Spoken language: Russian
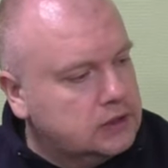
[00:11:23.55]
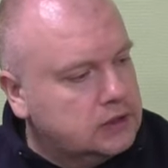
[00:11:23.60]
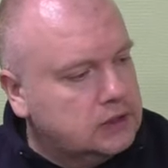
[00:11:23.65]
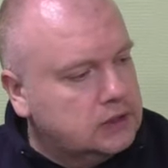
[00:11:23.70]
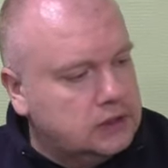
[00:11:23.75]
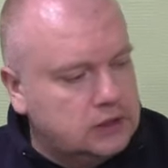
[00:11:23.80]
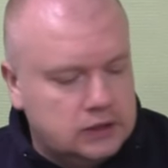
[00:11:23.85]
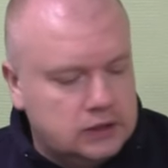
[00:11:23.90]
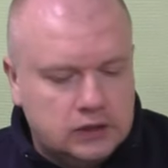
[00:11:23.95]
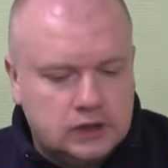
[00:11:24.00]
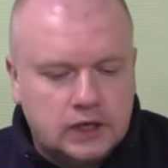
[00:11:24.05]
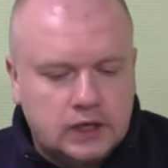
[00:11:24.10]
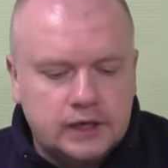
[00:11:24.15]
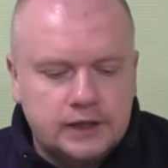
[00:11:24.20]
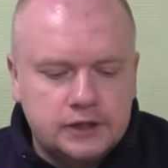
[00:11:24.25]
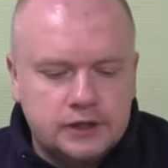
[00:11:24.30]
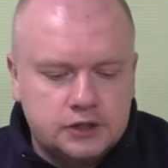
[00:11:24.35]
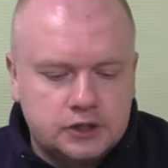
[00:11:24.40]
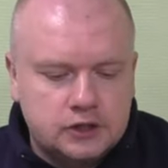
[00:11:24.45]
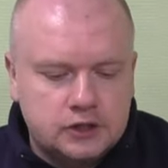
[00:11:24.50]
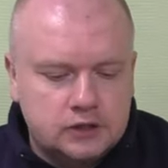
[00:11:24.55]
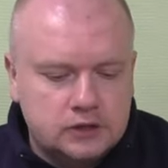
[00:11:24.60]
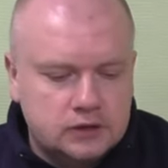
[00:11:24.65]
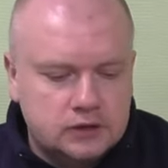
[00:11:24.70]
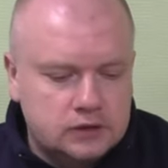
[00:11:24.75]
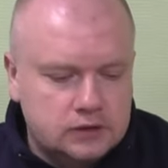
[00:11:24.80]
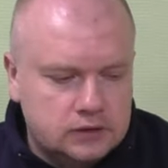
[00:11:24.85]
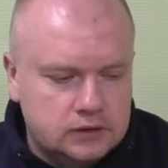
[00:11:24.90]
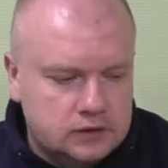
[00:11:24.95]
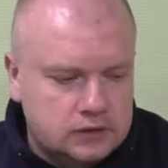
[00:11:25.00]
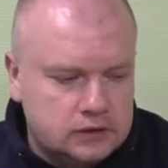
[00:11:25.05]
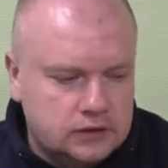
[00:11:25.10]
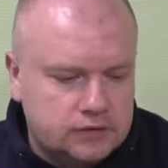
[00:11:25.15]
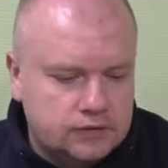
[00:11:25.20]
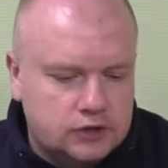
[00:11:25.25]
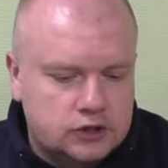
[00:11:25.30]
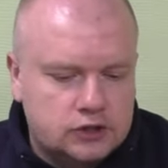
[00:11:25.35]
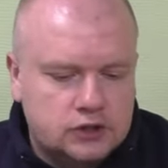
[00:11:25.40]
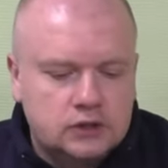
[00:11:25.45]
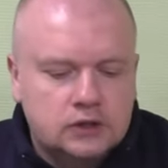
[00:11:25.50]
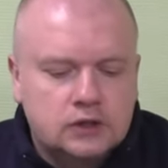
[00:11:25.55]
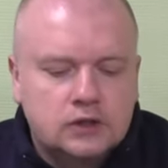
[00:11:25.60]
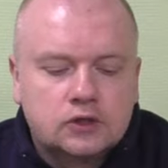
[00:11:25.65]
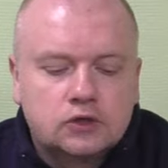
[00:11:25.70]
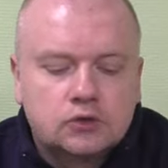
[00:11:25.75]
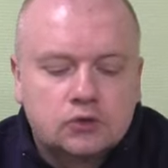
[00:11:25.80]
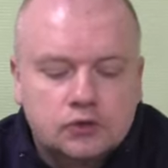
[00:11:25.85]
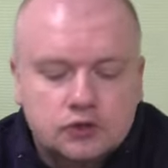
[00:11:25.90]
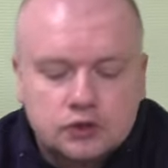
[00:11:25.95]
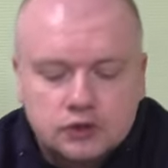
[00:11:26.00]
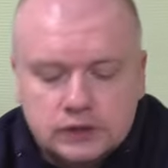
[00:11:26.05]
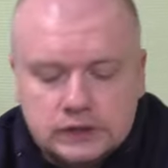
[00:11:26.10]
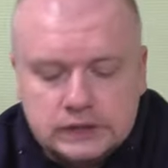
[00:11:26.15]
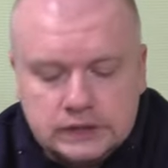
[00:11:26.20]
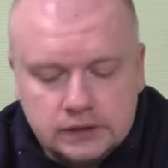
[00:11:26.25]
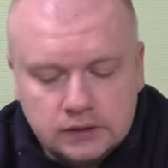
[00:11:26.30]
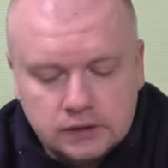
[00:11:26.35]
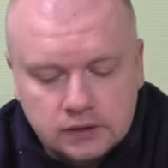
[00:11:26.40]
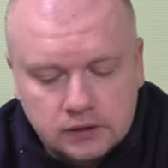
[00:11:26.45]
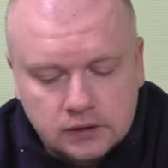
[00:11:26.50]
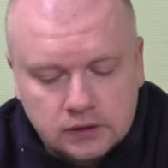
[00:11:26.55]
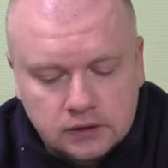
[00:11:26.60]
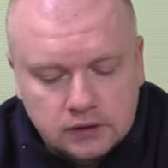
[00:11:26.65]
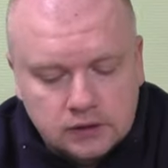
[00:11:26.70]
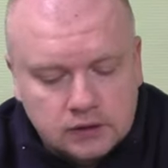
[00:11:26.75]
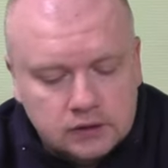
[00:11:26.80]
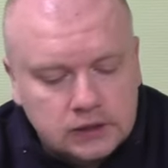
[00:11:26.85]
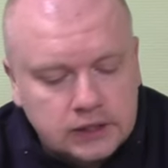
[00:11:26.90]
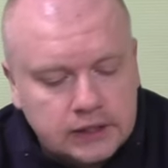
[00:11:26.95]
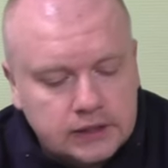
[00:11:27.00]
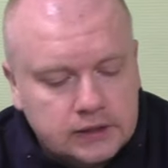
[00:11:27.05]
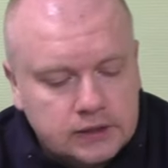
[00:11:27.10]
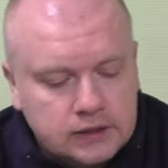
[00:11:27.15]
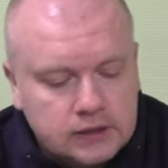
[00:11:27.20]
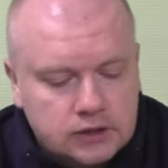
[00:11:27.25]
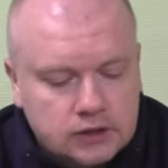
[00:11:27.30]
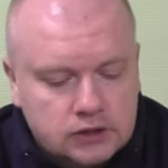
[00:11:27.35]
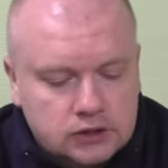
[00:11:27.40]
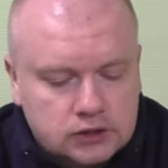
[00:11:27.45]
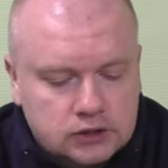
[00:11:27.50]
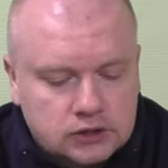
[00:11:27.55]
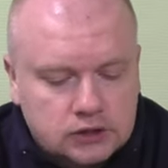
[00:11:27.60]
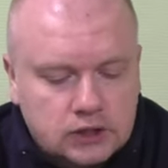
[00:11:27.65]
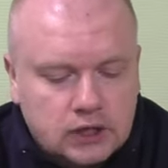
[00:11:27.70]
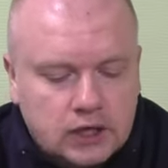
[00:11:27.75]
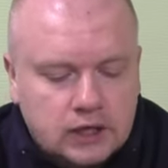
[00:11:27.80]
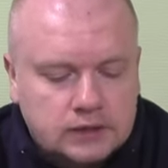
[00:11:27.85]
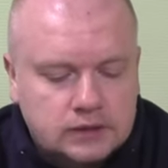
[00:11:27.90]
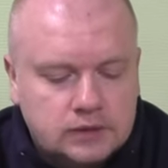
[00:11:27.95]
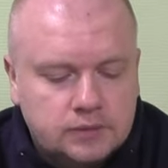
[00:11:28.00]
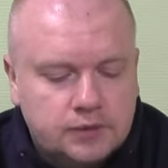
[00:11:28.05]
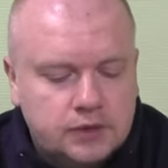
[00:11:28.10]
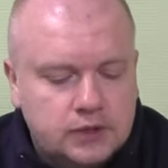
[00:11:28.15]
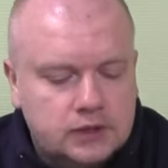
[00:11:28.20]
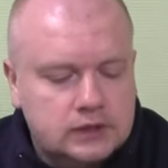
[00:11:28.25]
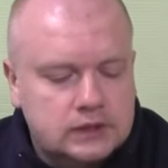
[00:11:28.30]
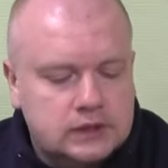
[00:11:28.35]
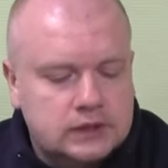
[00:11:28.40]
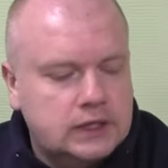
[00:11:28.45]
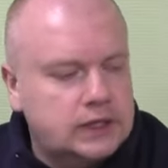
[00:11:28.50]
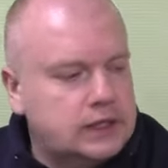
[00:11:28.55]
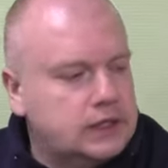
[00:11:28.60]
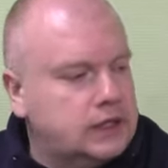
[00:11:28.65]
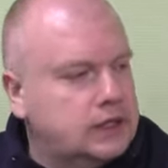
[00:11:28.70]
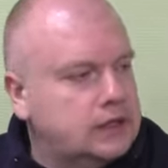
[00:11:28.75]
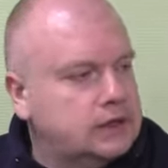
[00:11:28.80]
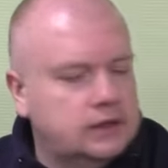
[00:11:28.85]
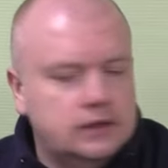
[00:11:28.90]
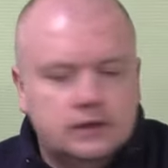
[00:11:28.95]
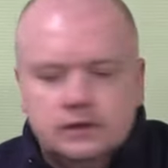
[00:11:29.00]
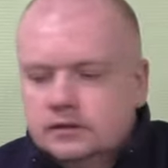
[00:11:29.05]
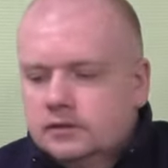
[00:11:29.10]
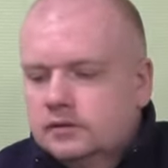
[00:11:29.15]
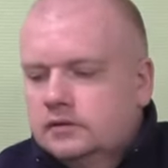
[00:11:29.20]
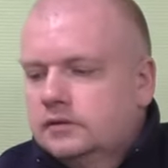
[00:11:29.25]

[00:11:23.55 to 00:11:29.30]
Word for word: а, колечки на вершинках точности такие же. Так, теперь расстояние.